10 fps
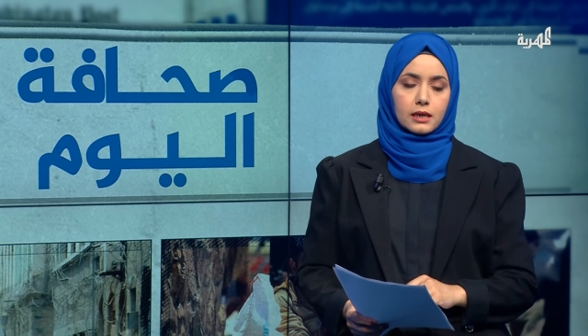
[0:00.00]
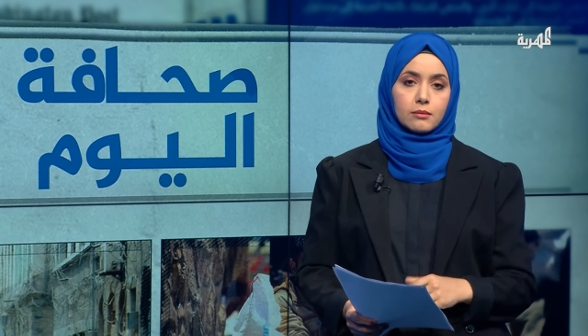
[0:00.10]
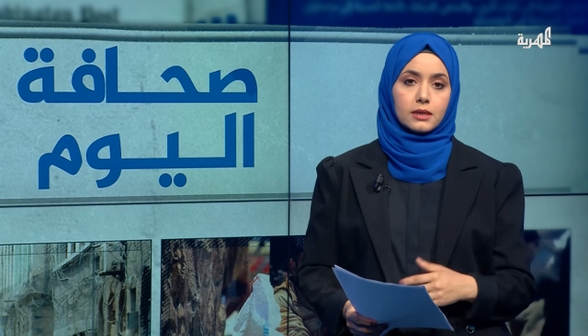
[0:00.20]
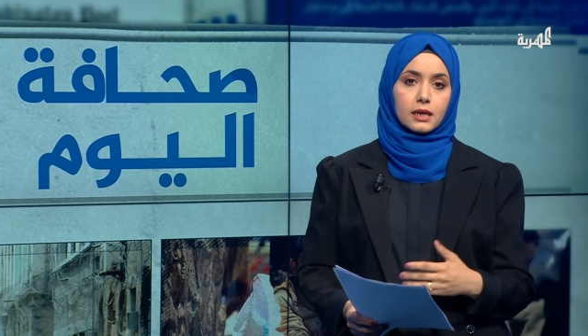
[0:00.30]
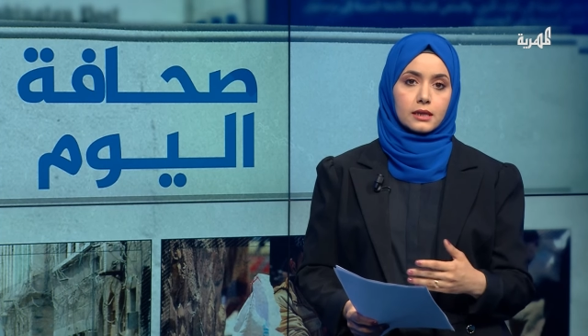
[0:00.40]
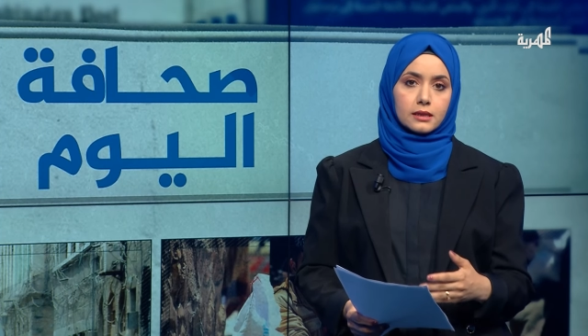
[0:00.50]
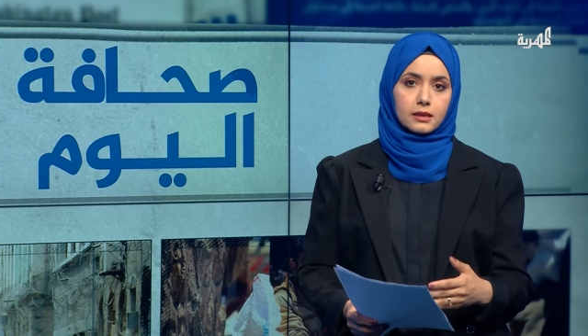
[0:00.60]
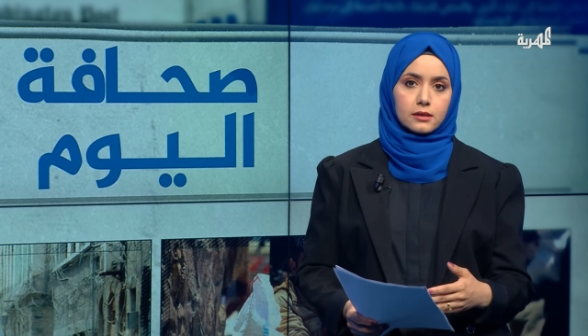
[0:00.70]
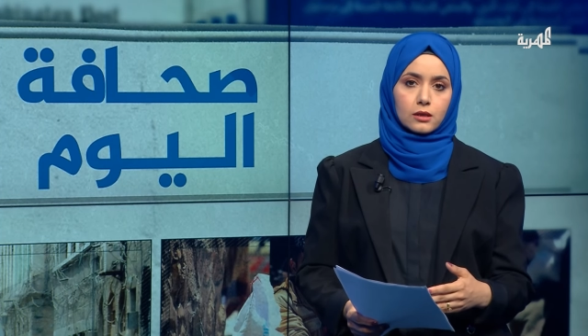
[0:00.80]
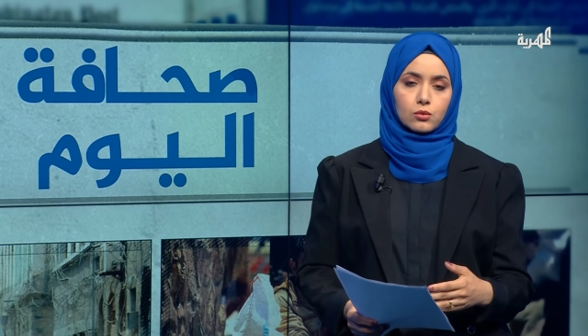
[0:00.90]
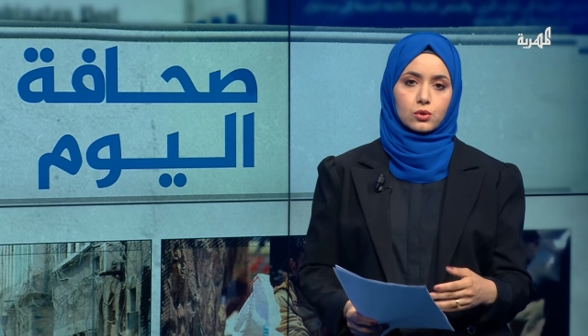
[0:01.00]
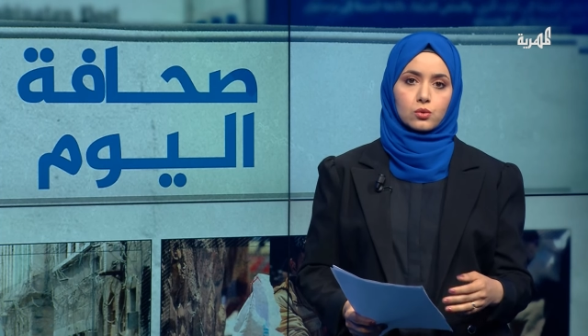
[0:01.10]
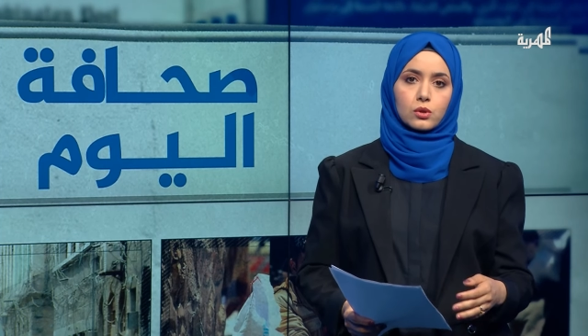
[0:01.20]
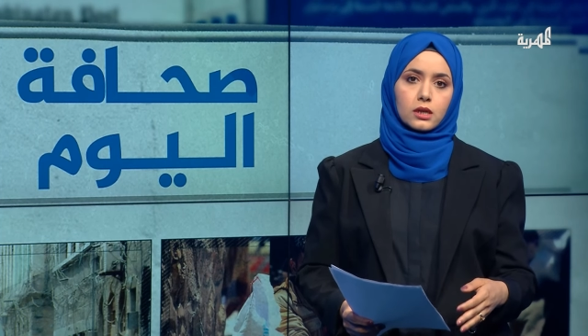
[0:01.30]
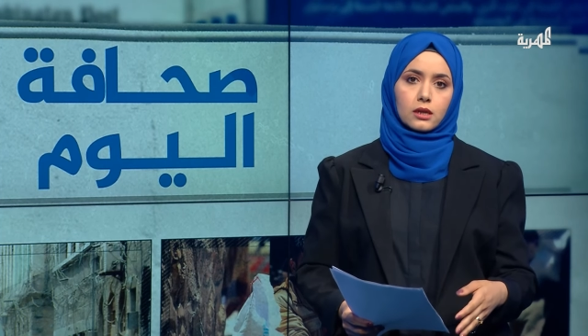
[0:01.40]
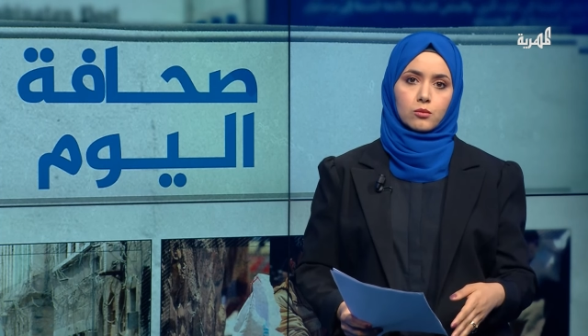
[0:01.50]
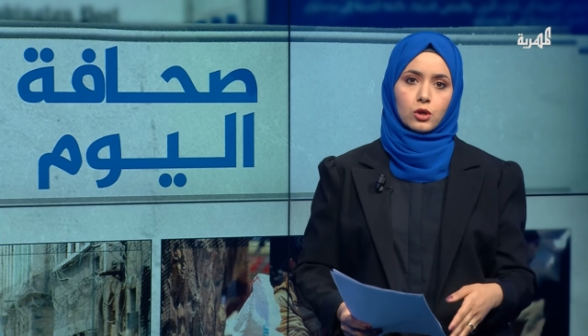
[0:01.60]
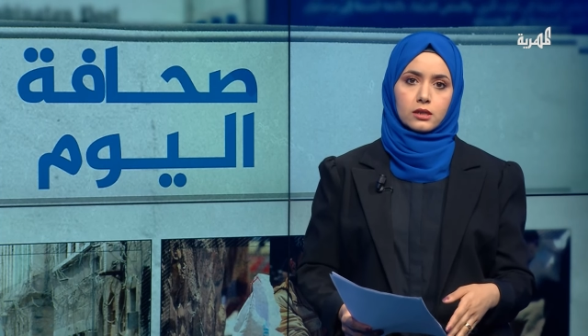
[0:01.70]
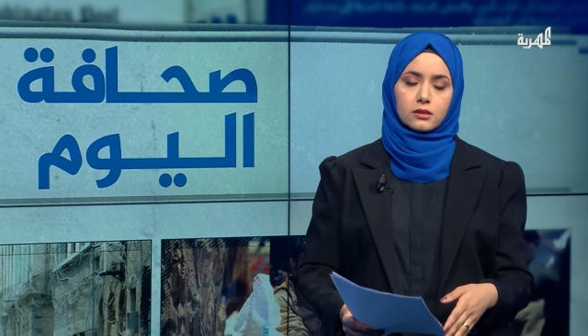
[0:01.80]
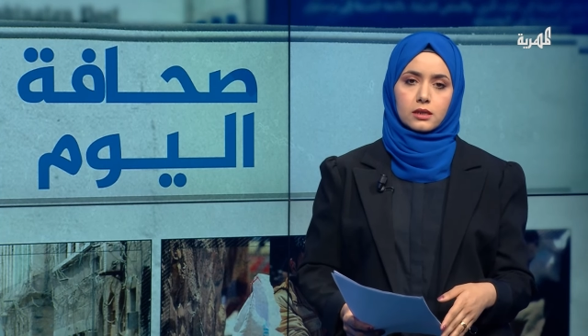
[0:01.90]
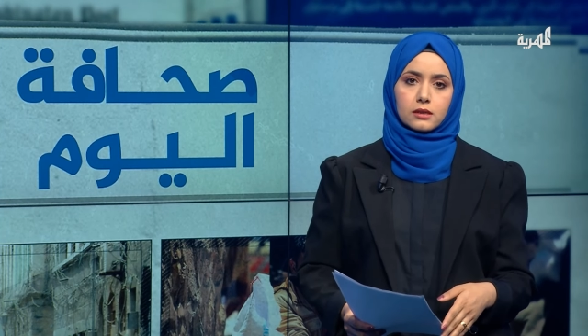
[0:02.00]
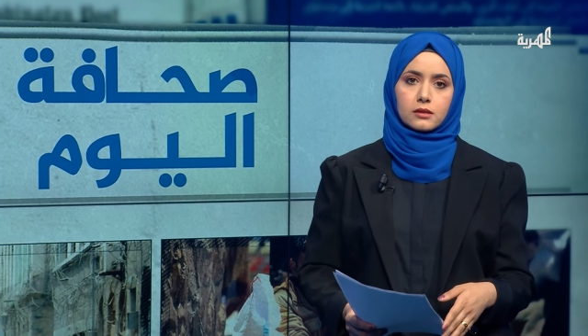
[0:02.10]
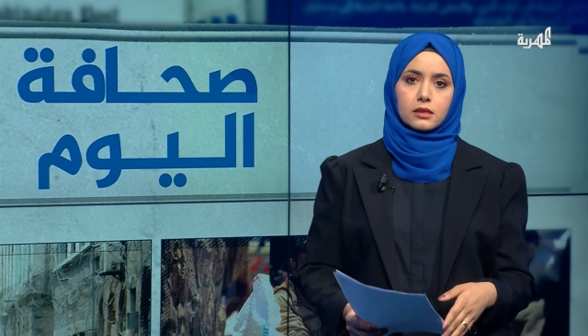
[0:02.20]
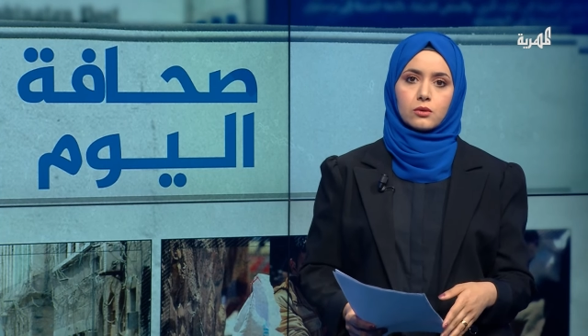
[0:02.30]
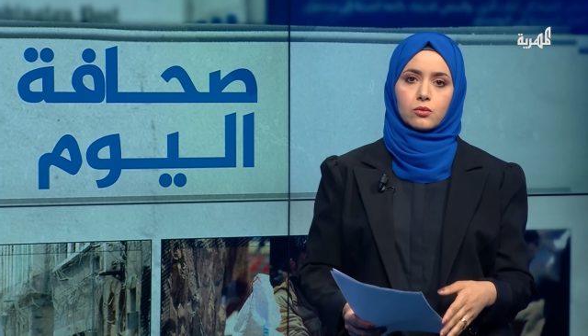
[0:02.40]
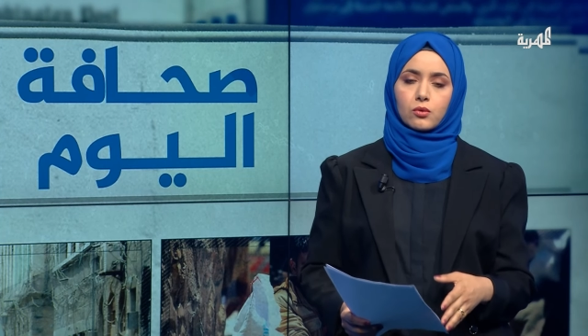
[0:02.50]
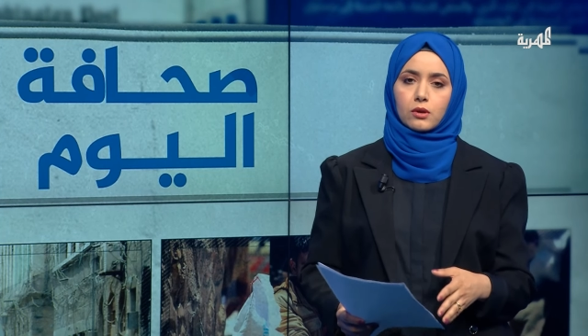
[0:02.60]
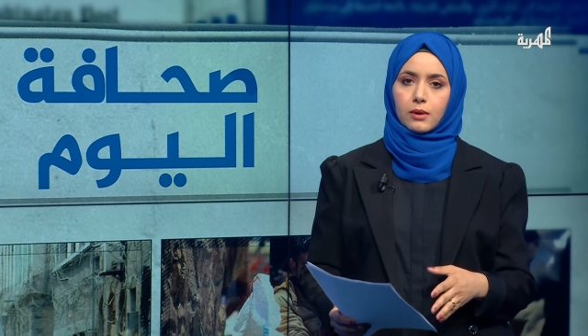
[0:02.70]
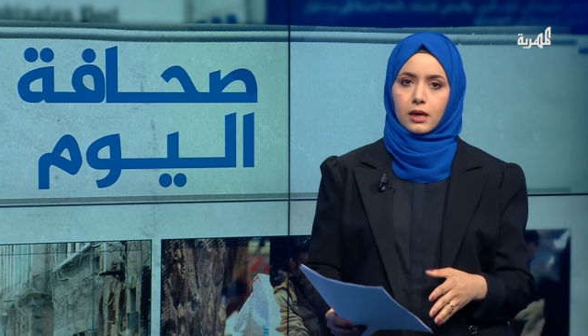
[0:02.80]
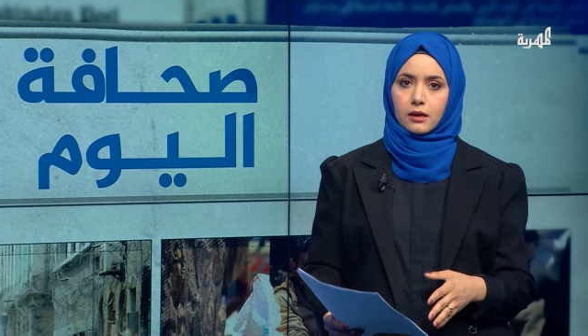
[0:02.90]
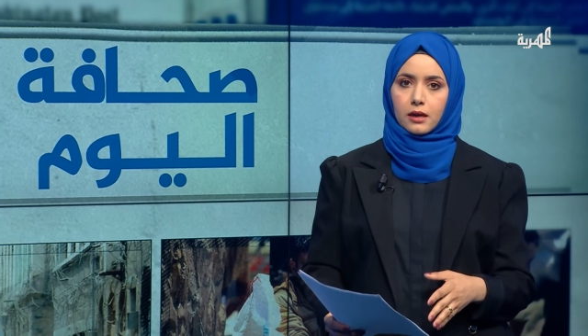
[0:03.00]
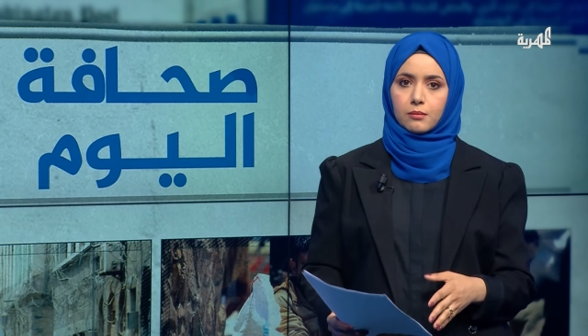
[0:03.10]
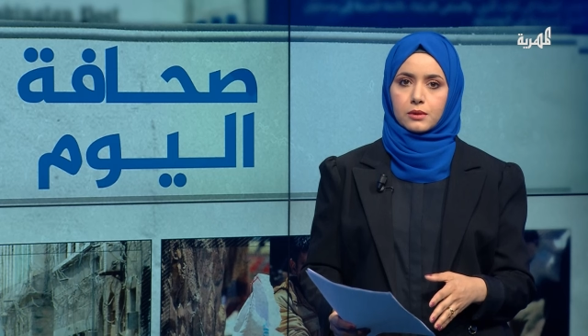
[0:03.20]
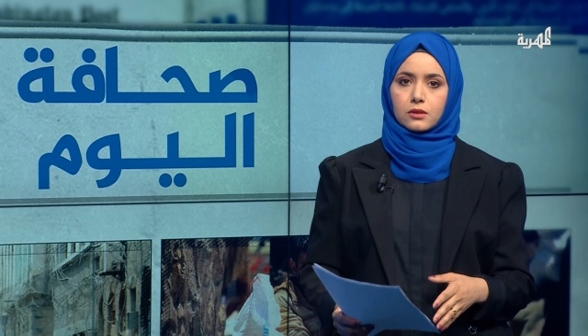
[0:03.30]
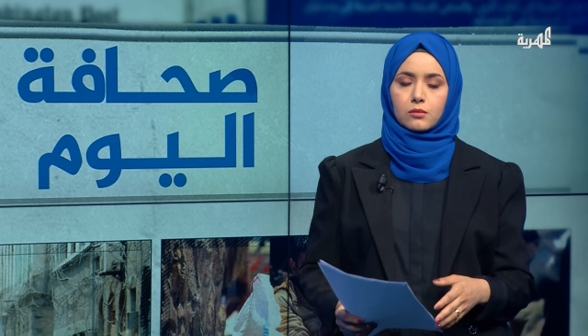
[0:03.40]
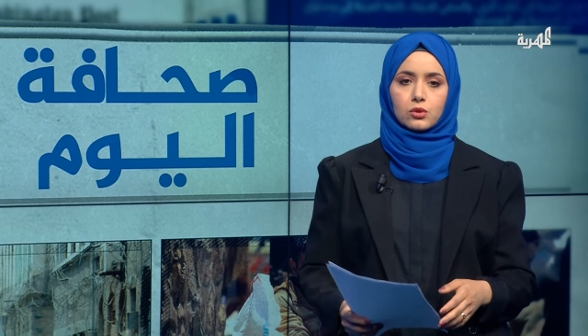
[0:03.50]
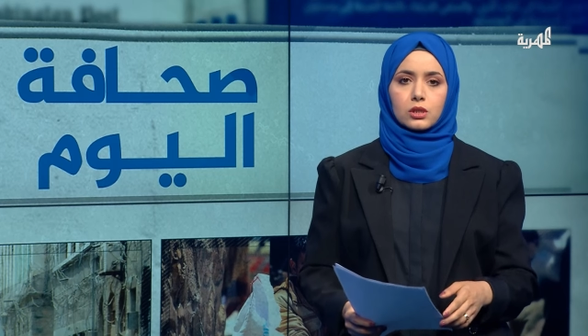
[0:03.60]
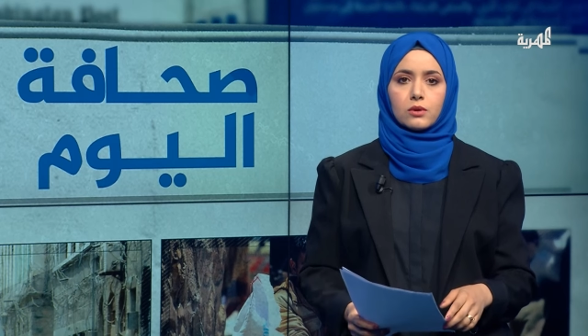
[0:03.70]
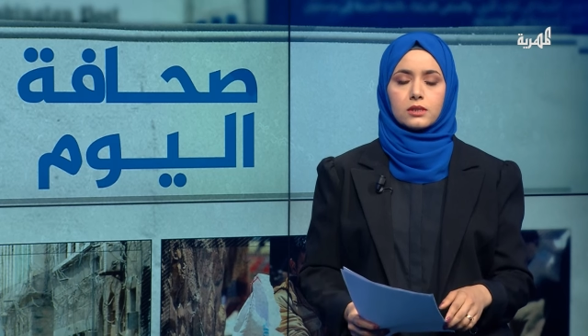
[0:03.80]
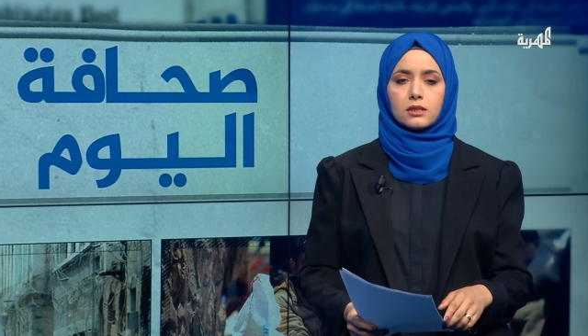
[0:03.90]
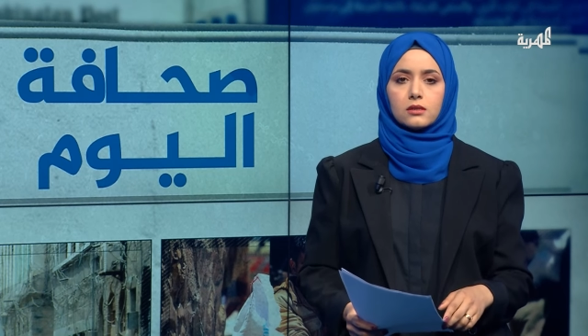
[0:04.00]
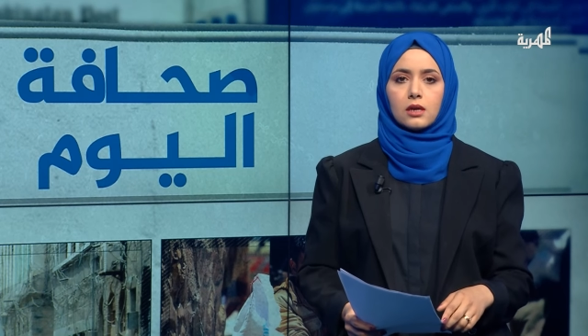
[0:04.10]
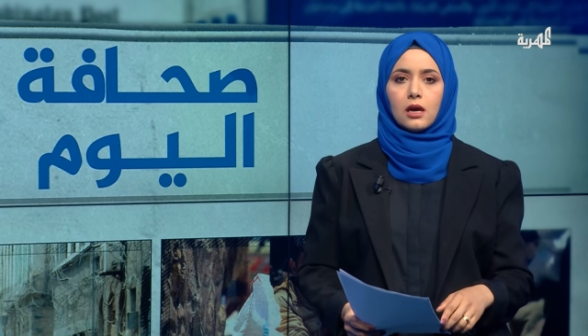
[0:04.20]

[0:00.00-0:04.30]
إمكانية الوصول إلى المحيط الهندي والبحر الأبيض المتوسط